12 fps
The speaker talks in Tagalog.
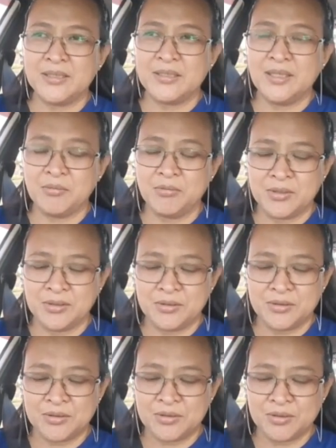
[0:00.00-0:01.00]
they were
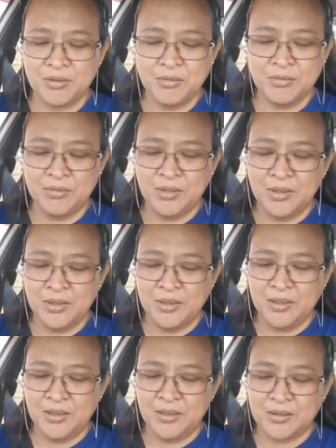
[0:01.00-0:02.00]
so
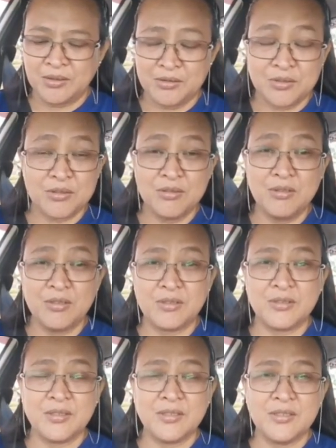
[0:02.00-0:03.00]
uh,
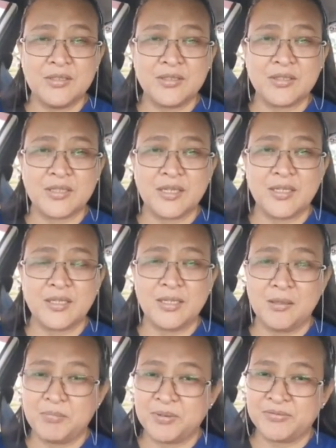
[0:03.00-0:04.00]
concerned kay
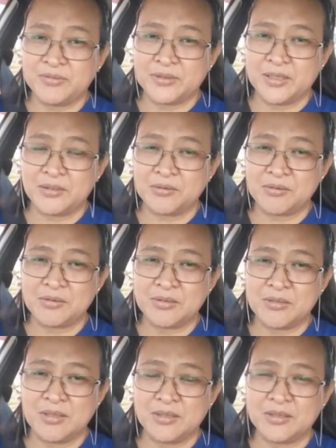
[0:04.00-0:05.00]

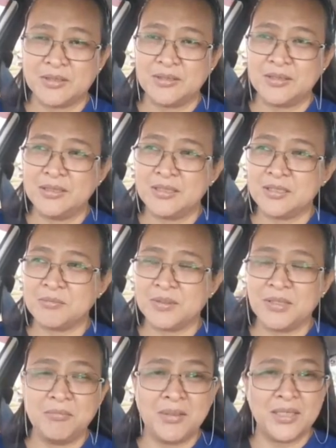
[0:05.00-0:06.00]
Epaphroditus at uh, inisip
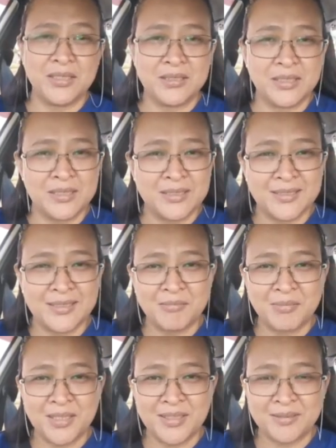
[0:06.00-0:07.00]
nila baka hindi na nila
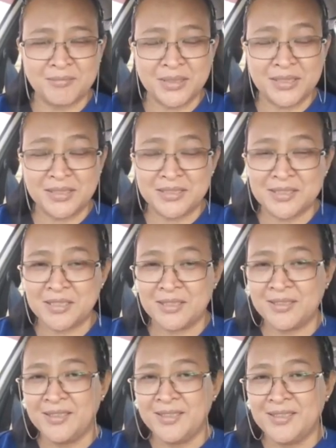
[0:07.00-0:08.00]
makita sa
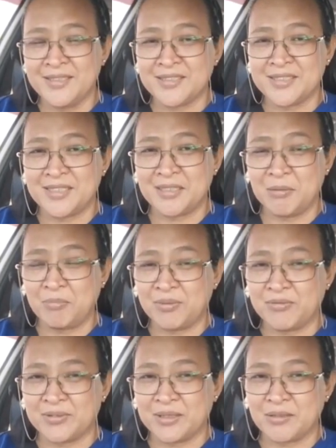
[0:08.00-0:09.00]
si
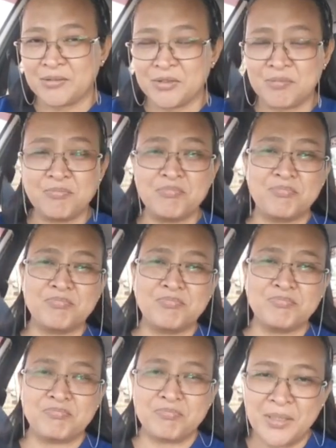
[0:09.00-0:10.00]
Epaphroditus
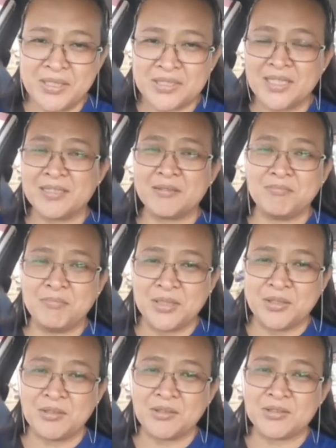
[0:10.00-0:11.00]
praise God
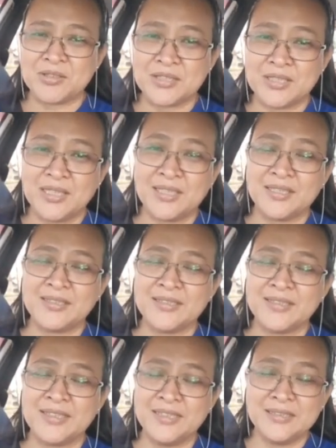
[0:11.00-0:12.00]
because God
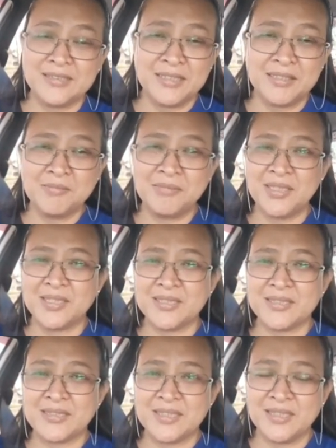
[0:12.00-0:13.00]
killed him
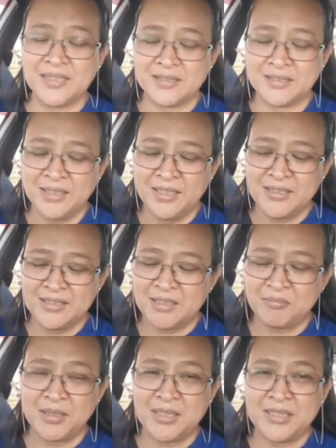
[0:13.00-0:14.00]
and God
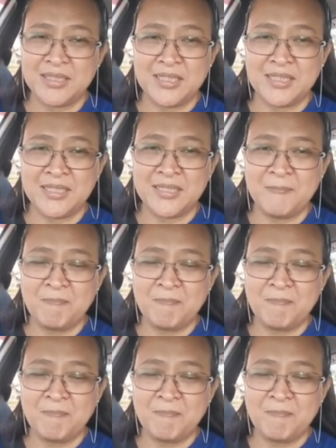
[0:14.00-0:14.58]
sabi nga ni